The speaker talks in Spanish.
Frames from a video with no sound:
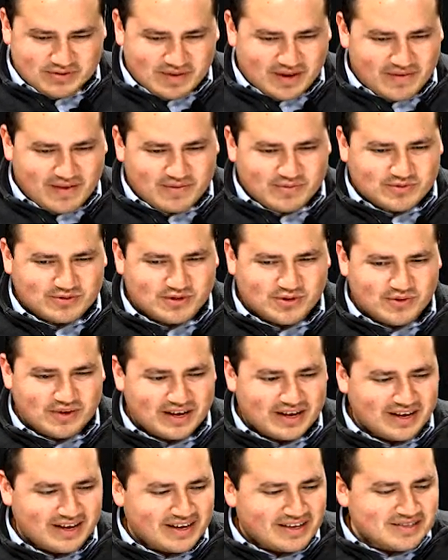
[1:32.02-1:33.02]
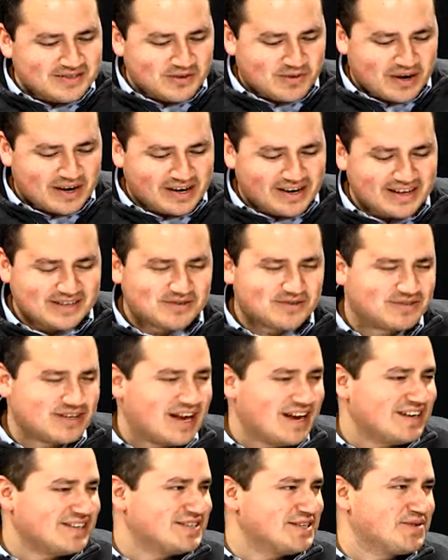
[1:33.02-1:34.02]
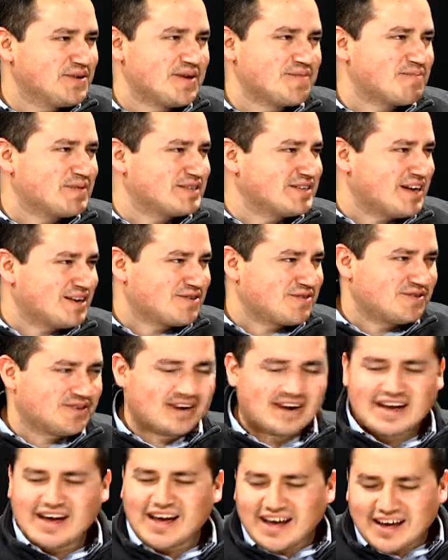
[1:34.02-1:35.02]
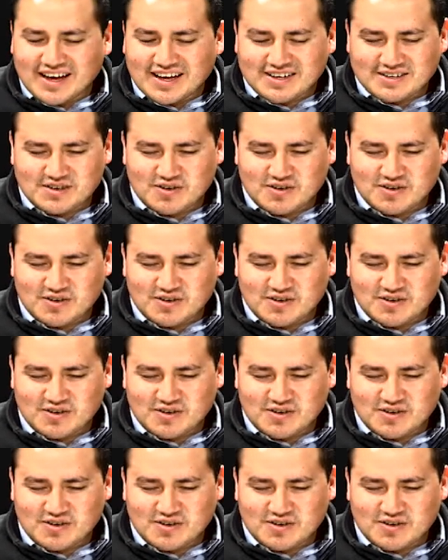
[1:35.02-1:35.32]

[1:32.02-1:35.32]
hablemos sobre, sobre redes sociales y voy a empezar con la,